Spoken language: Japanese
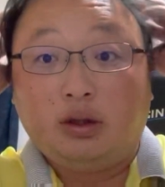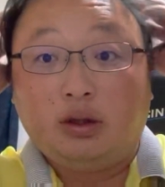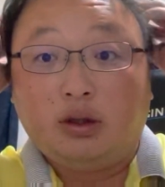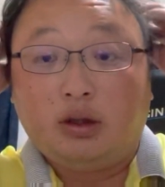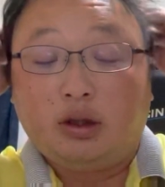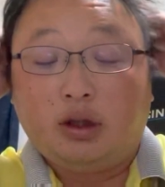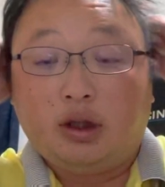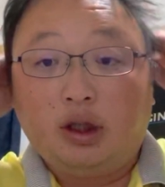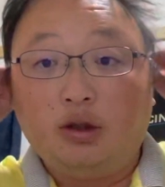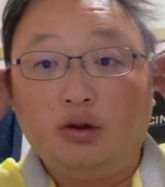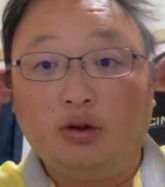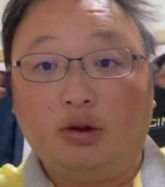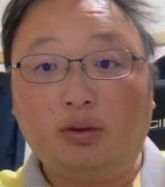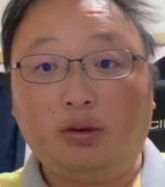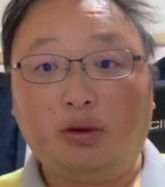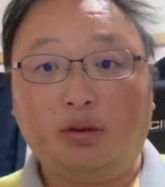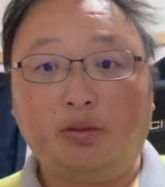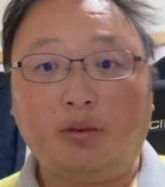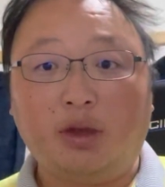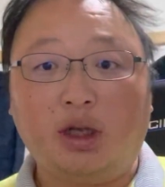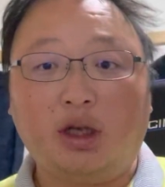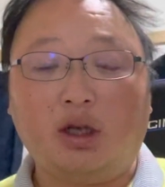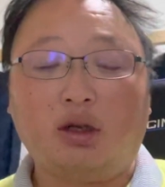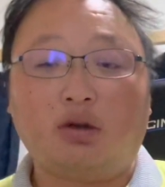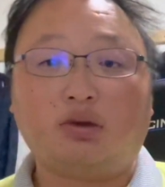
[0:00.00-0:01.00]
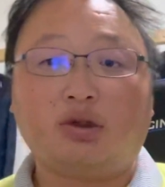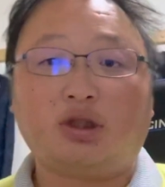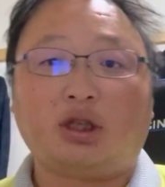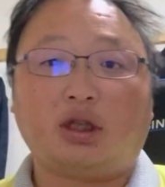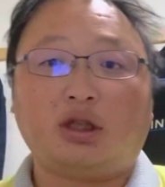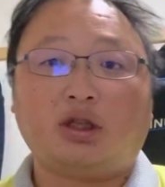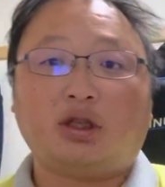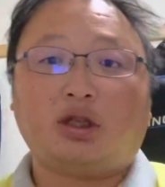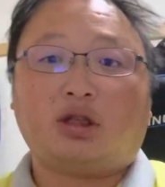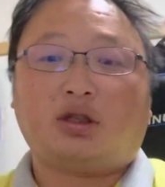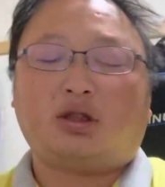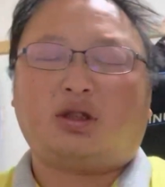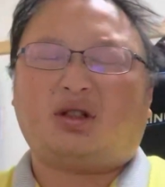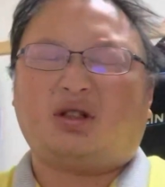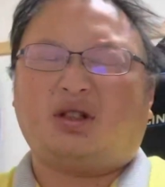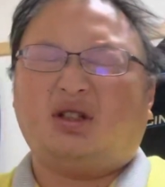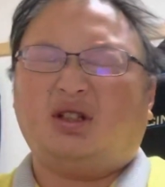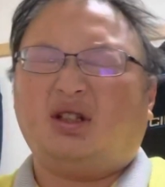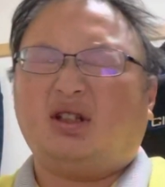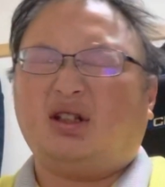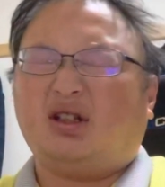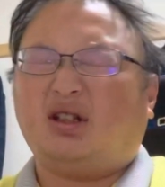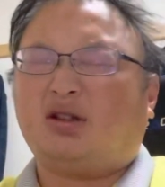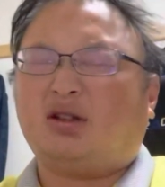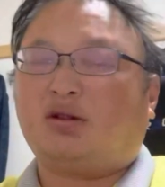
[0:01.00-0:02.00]
はい、どうも、ミネラるさんです。
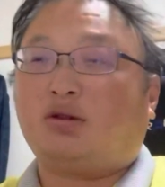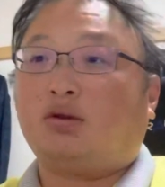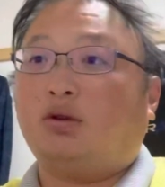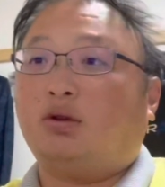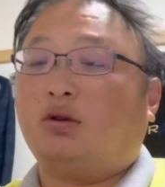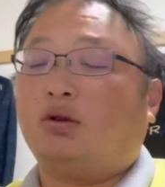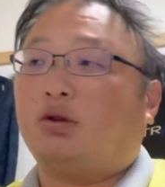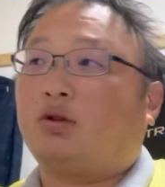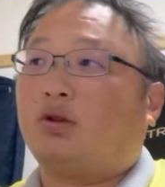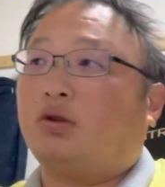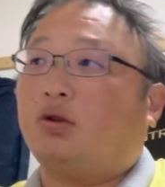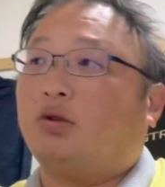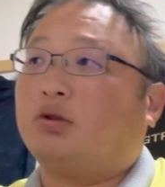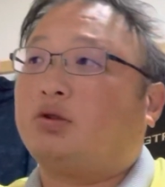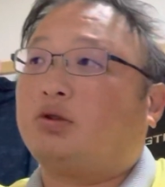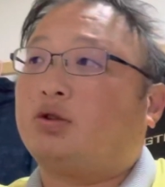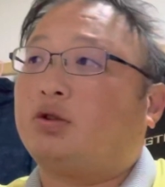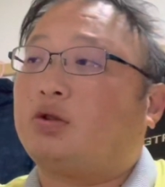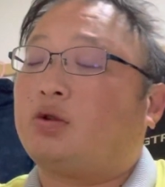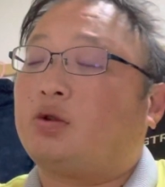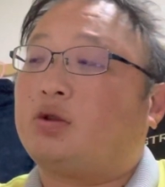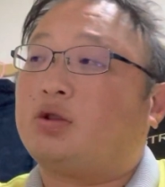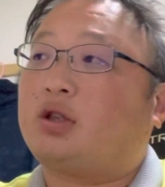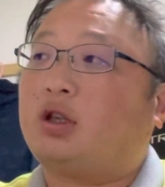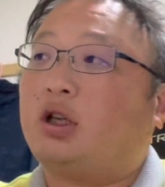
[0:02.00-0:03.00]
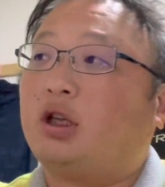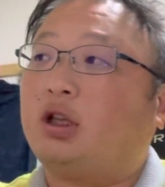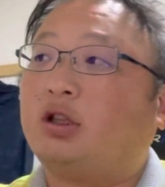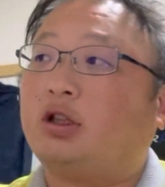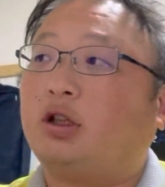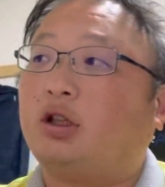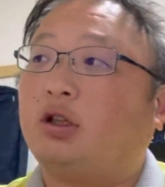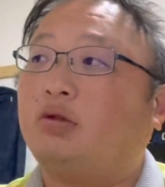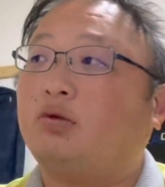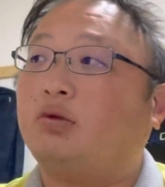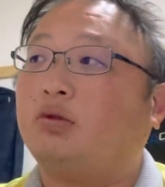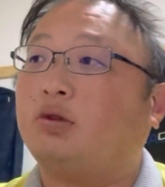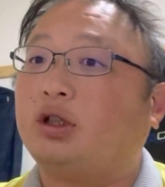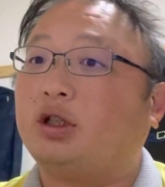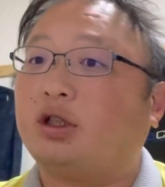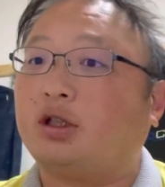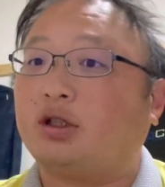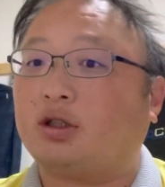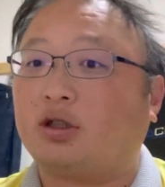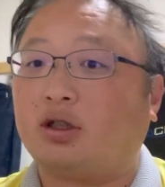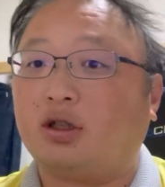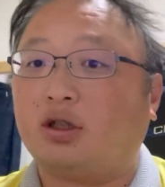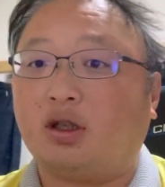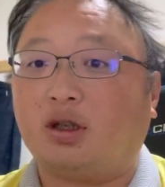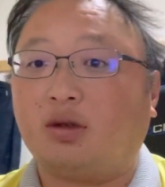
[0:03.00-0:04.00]
えっ、ー、と、今日ちょっと疲れてるのでで
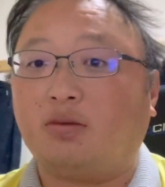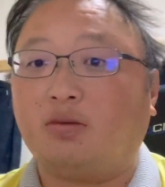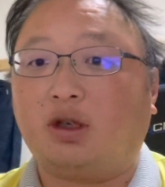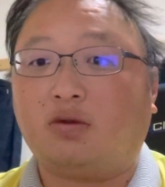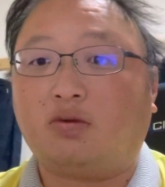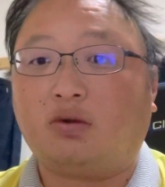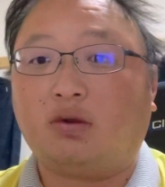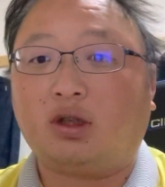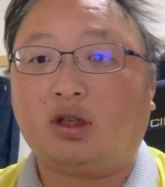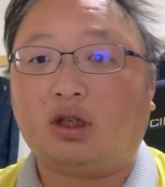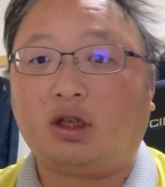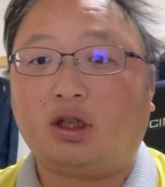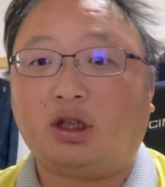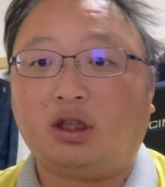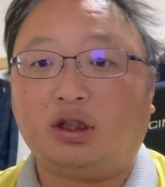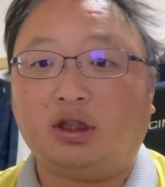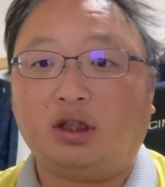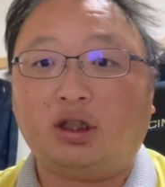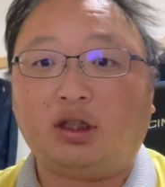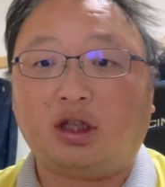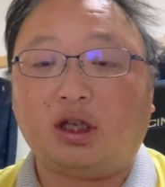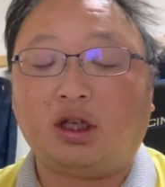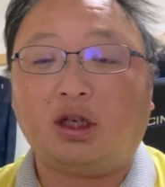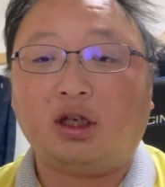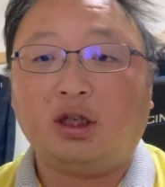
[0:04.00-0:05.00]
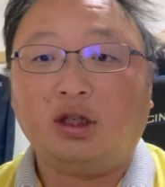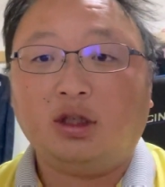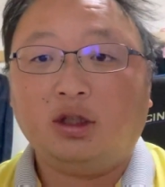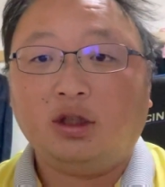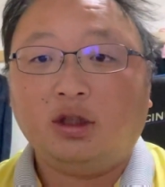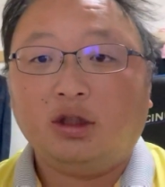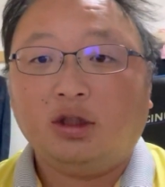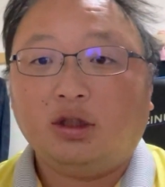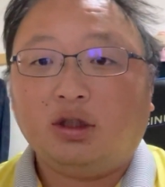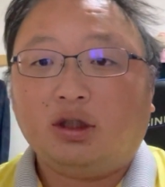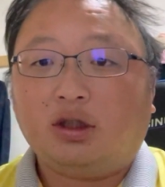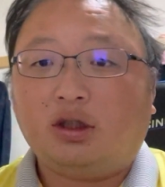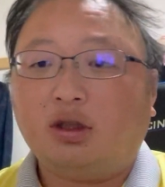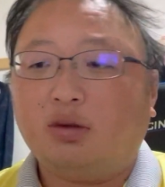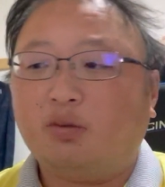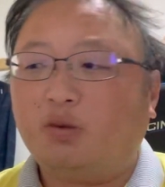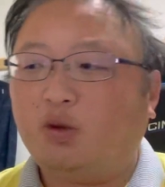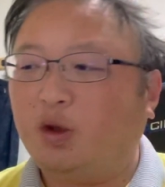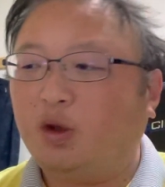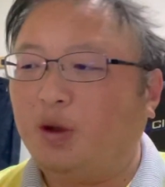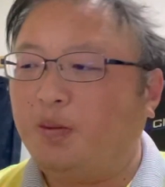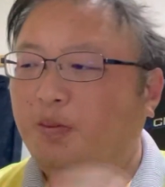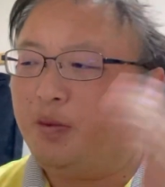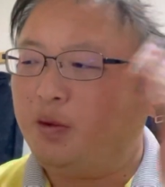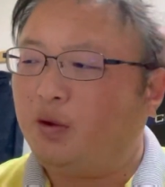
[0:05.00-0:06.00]
すね、まあこれから寝て、で、
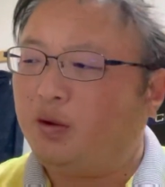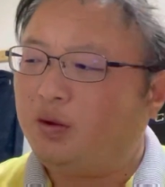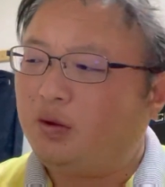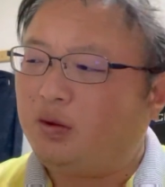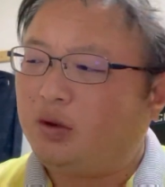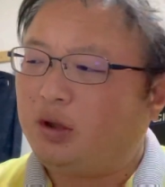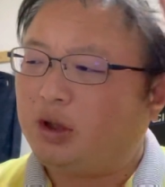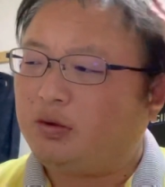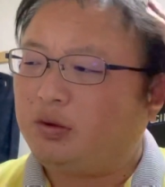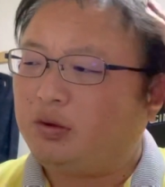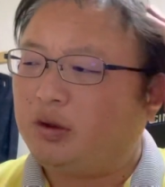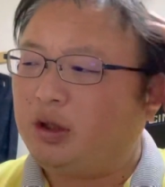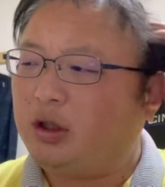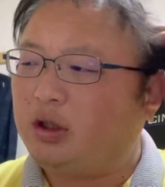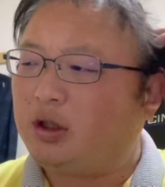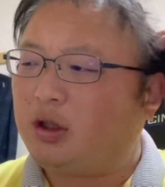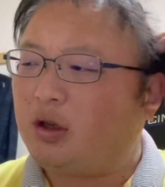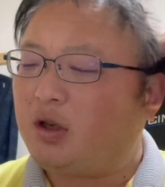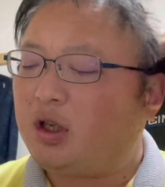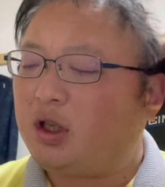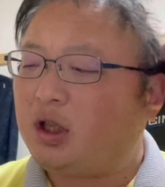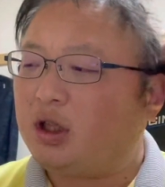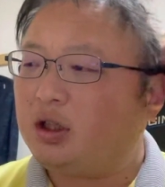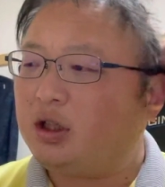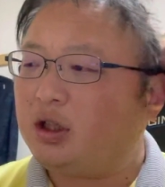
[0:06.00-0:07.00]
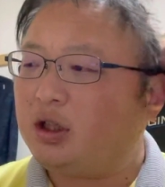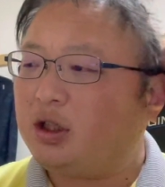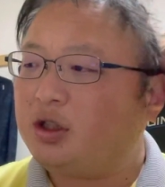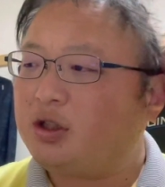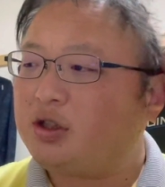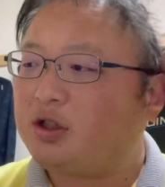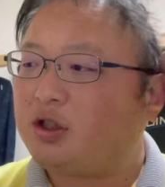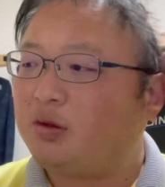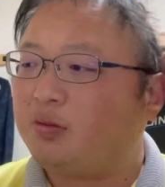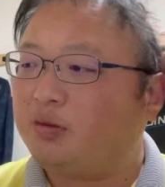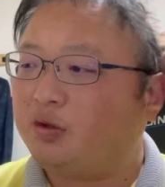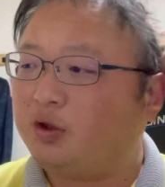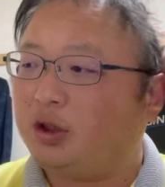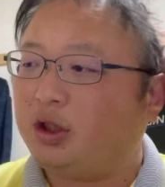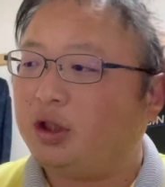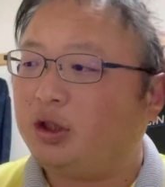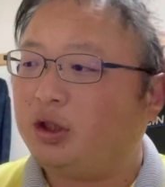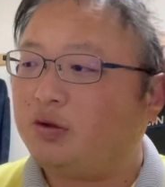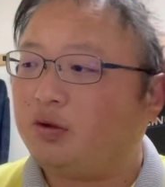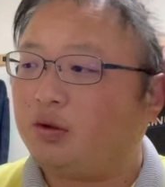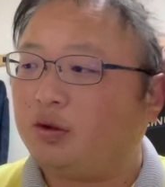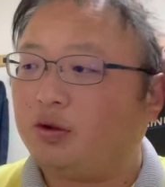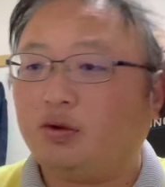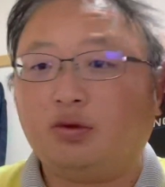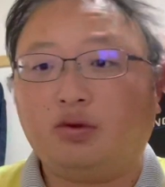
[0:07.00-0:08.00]
もう一本動画撮れるかわかんないですけどもね、
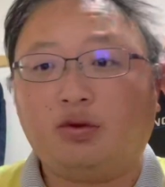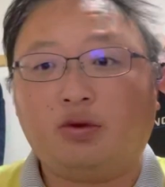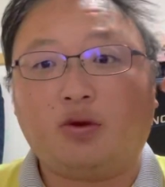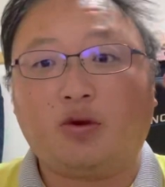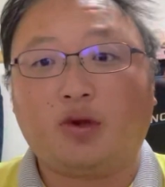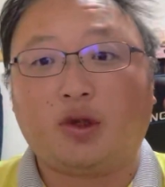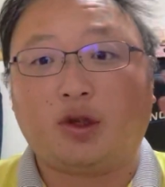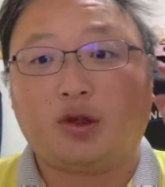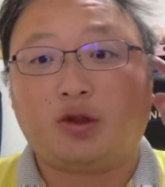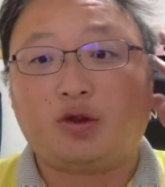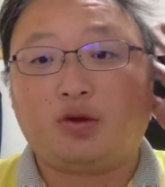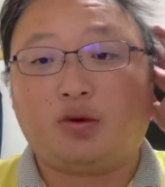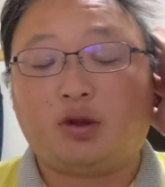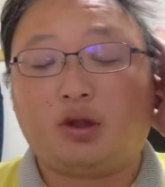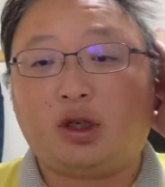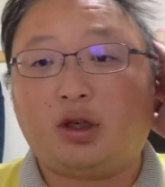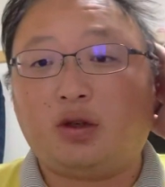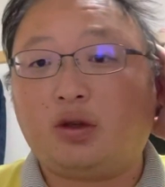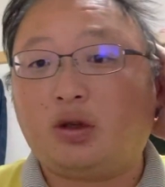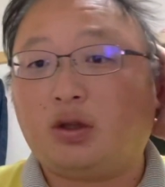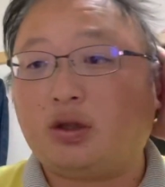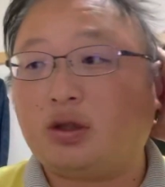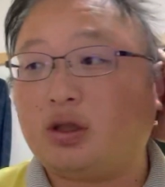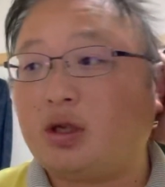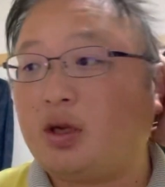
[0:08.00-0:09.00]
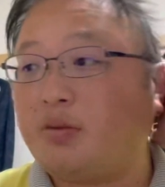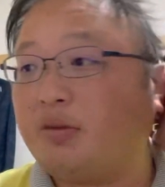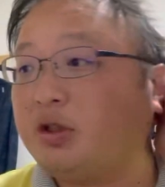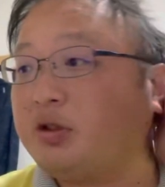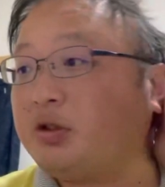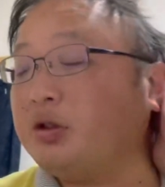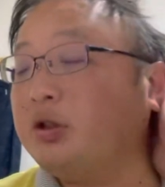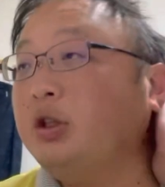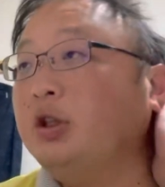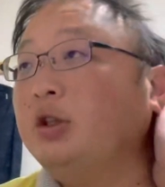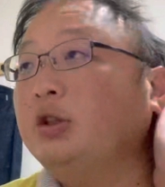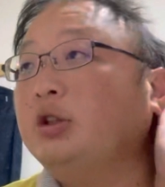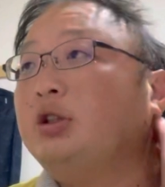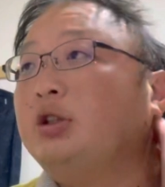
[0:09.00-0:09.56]
というような状況でございます。